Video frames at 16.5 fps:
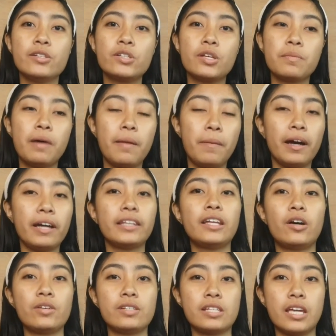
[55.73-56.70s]
So
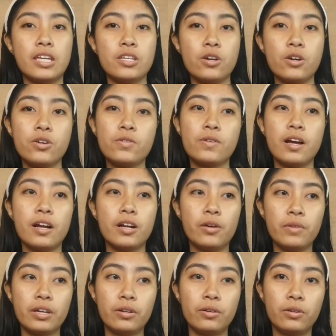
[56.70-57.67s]
ipapakita ko sa inyo yung
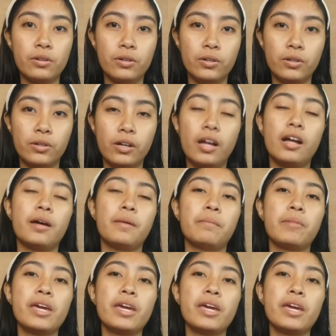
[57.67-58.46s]
gagawin kong uh,